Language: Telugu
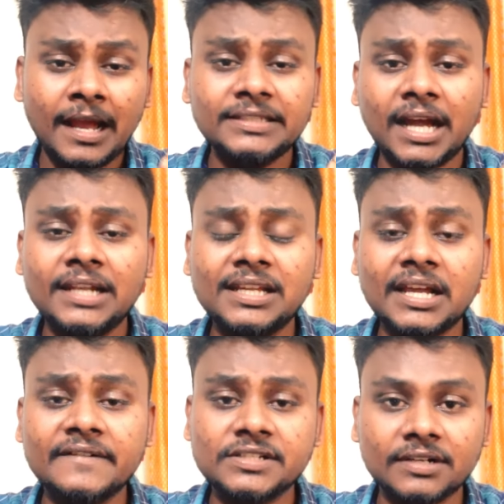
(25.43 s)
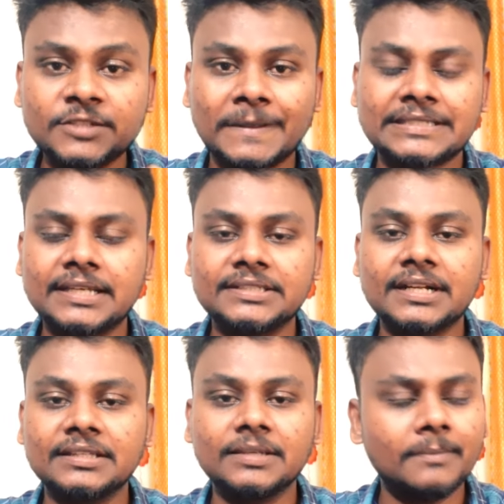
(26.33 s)
అది ఆలీ గారి విషయంలో స్పష్టంగా
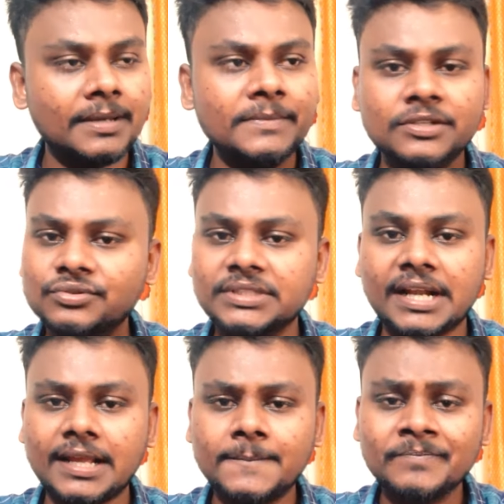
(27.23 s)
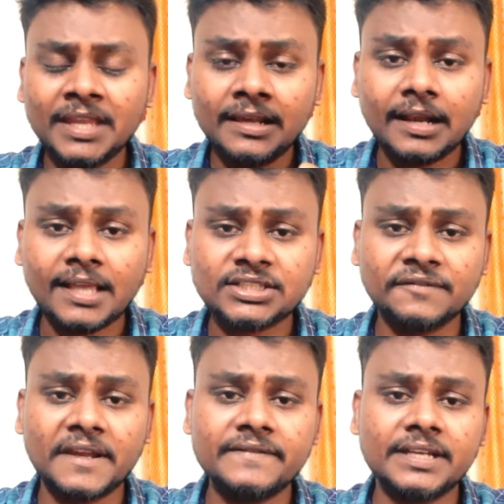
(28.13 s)
జరిగింది మరి మీరు చూసారా లాస్ట్
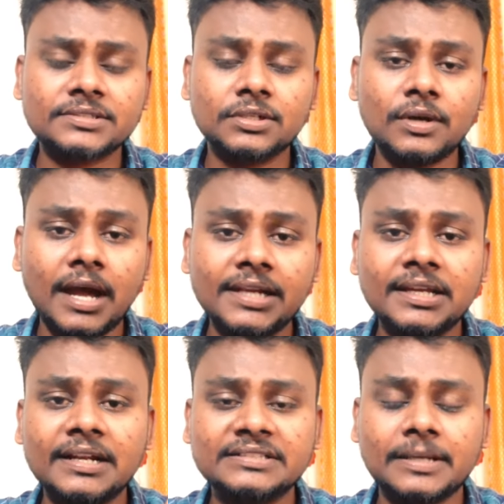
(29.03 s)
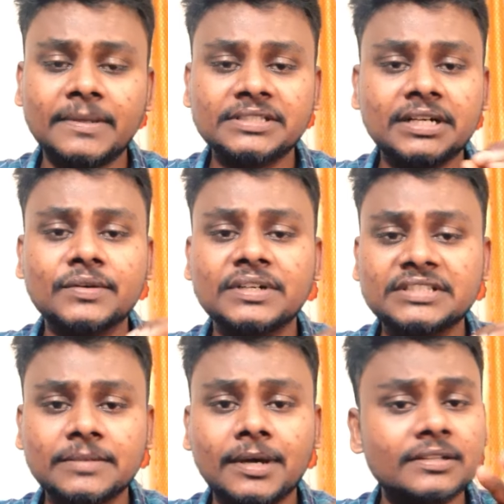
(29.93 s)
ఫైవ్ ఇయర్స్లో అలీగారికి సంబంధించినటువంటి
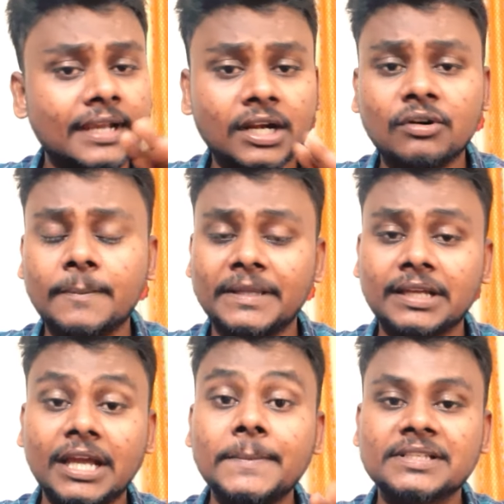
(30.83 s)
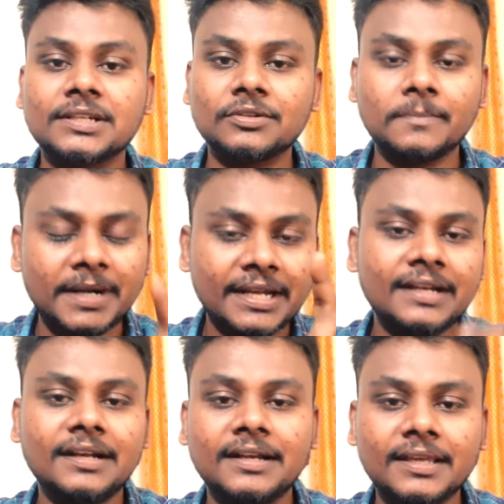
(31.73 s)
సినిమాలు ఎక్కడ కూడా పెద్ద కనిపించలేదు బట్
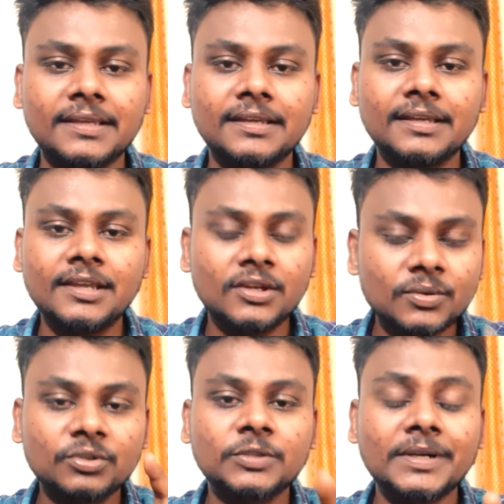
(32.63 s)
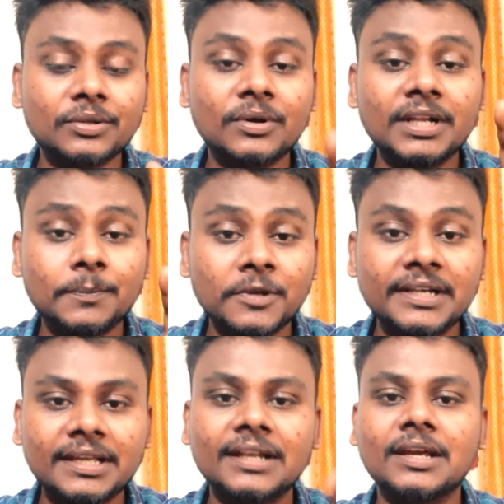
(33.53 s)
ఏంటంటే గుర్తుపెట్టుకోండి
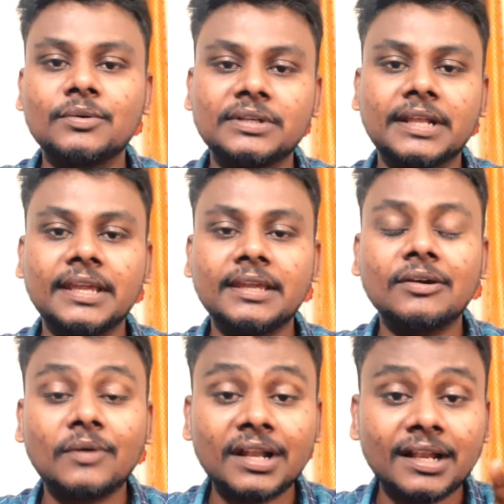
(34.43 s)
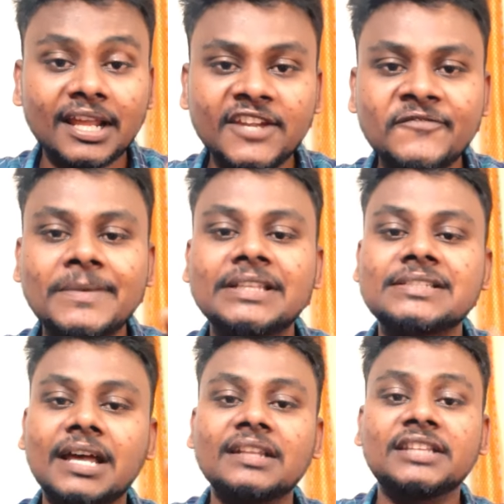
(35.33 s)
పొలిటికల్గా ఉంటే వాళ్ళ లైఫ్ మీద
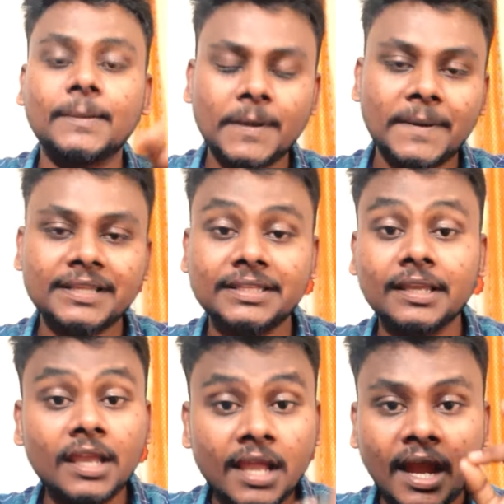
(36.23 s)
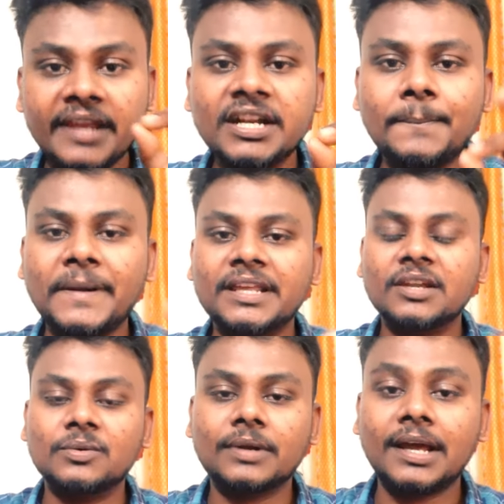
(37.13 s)
చాలా దెబ్బ పడింది అయినప్పటికీ
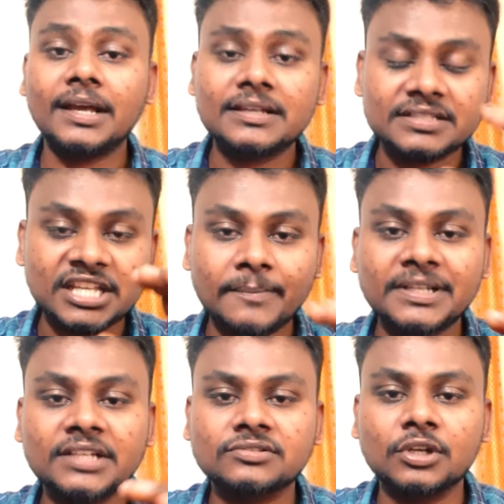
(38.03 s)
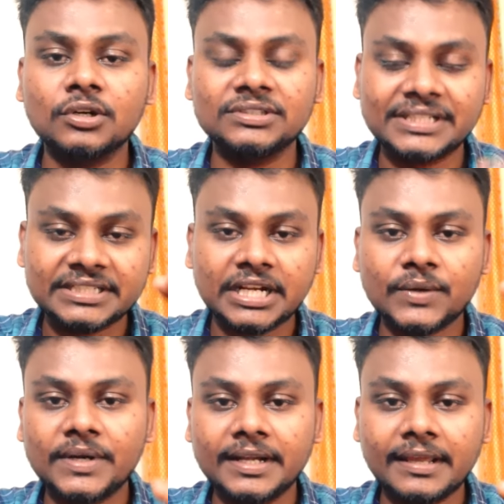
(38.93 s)
కూడా జబర్దస్త్లో
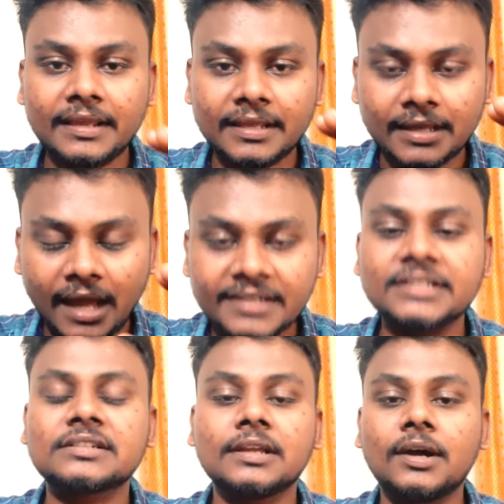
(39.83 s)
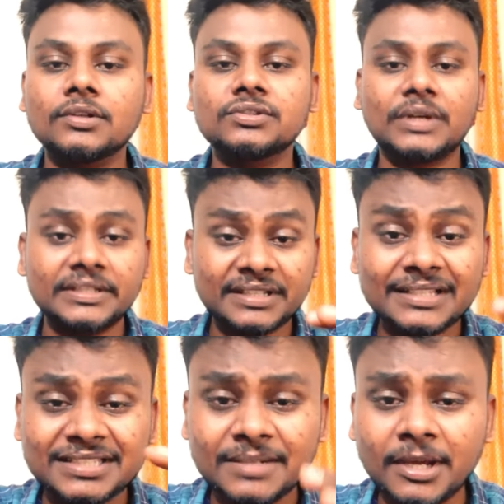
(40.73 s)
చేసేటటువంటి ఆర్టిస్టులు కావచ్చు
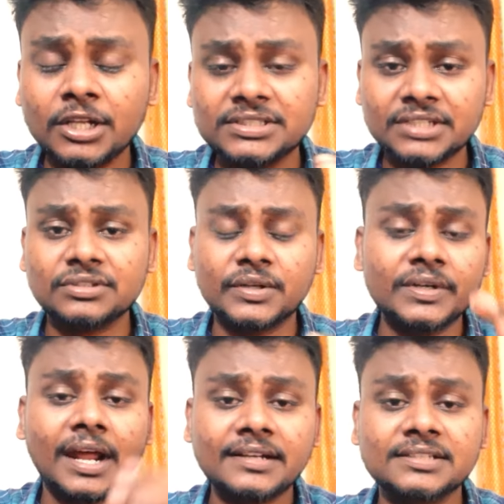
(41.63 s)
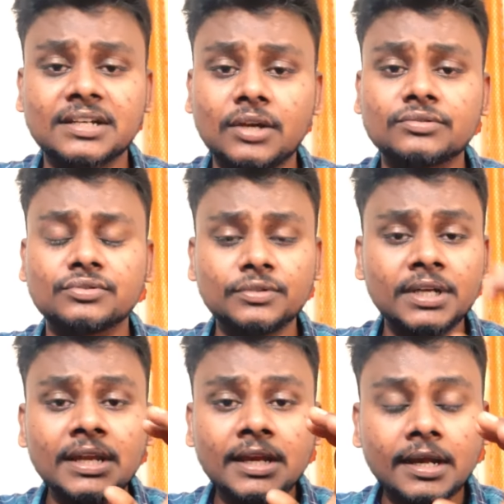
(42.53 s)
అదేవిధంగా సినిమాల్లో చేస్తున్నటువంటి ఆర్టిస్టులు కావచ్చు
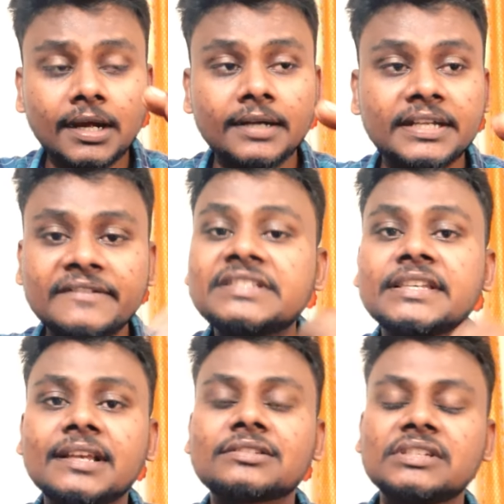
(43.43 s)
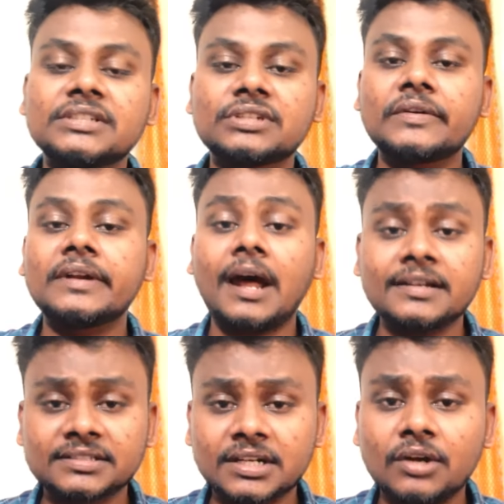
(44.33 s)
టీవీ సీరియల్స్లో చేస్తున్నటువంటి
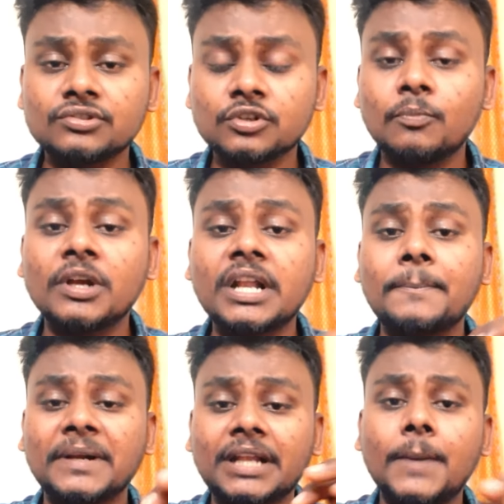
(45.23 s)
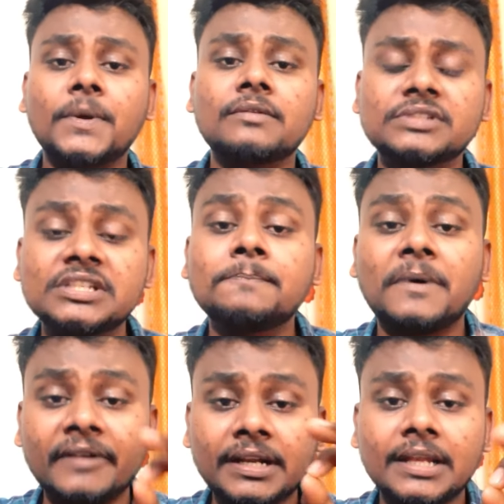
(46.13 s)
ఆర్టిస్టులు కావచ్చు మొన్న పిఠాపురం వచ్చి
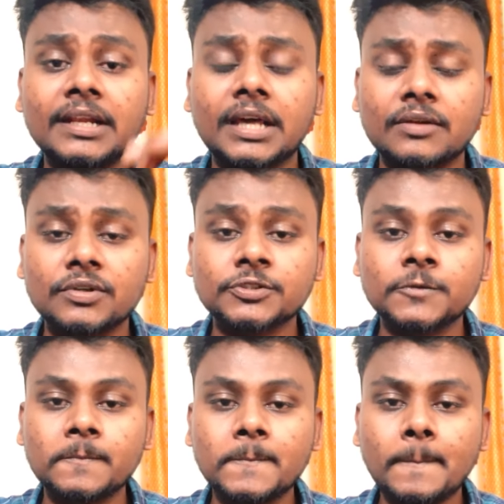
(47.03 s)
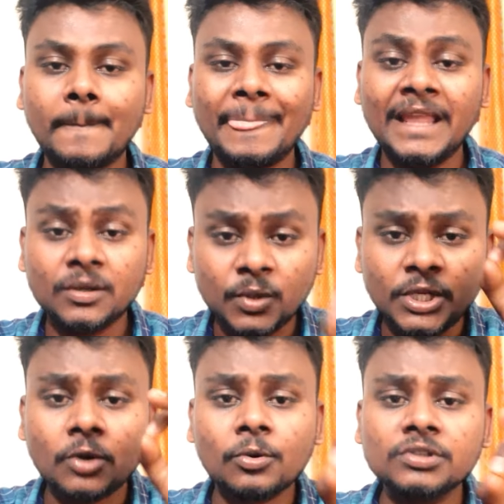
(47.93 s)
పవన్ కళ్యాణ్ గారి కోసం
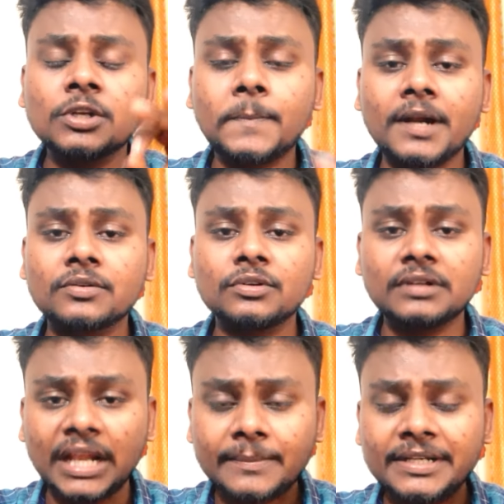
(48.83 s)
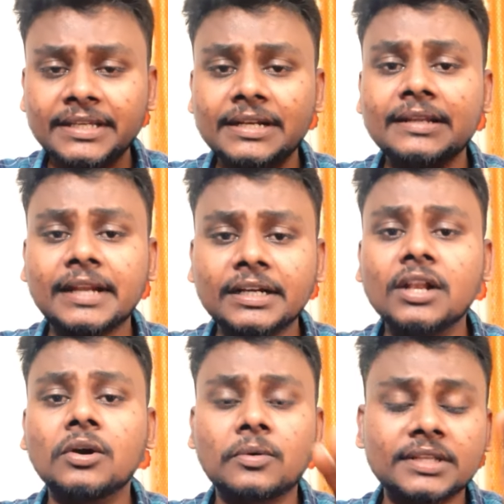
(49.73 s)
కొన్ని రోజుల పాటు నలభై డిగ్రీల
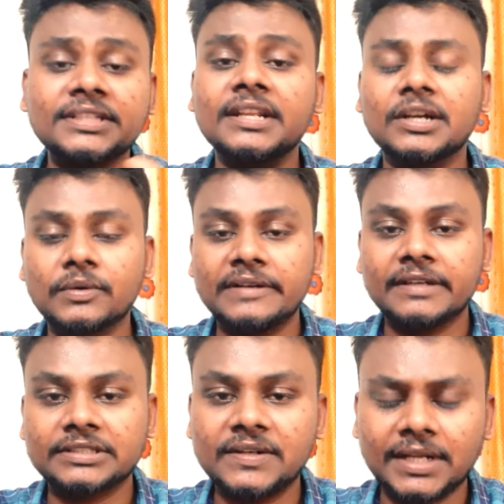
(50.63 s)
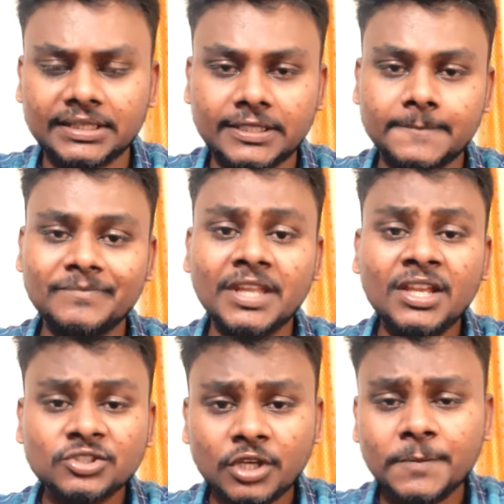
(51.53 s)
ఎండల్లో కూడా తిరిగినటువంటి వ్యక్తులు వీళ్ళంతా
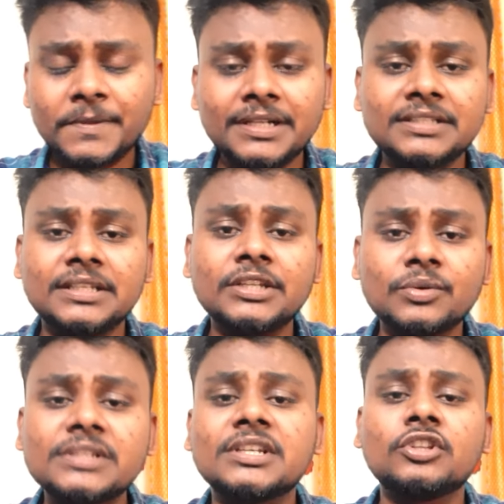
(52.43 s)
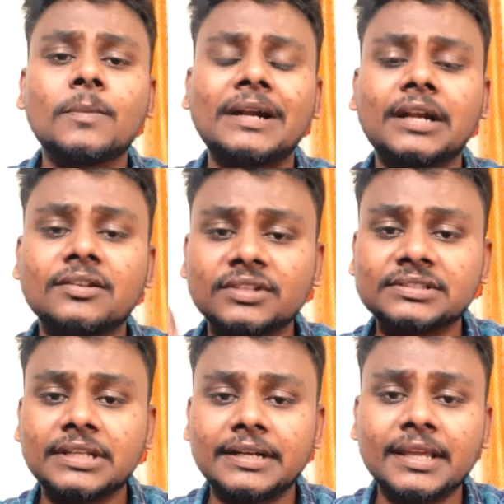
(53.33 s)
సో ఇప్పుడు ఈయన గురించి ఎందుకు మాట్లాడాల్సి
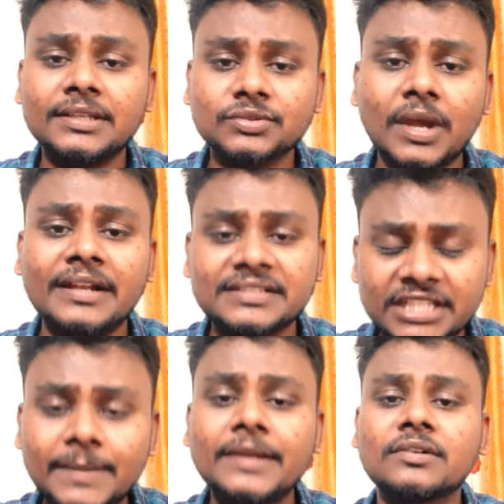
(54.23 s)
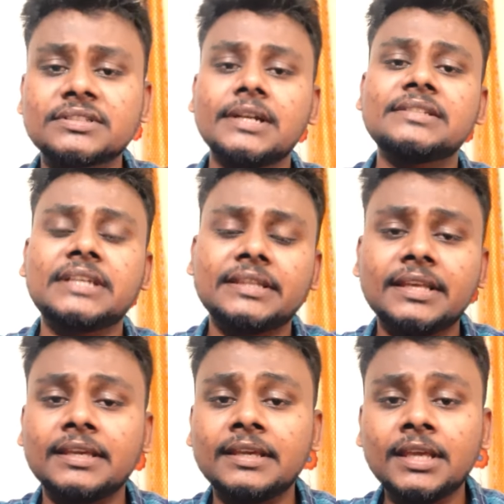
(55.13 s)
వస్తుందంటే సో ఆయన సినిమా ఈరోజు రిలీజ్ అయింది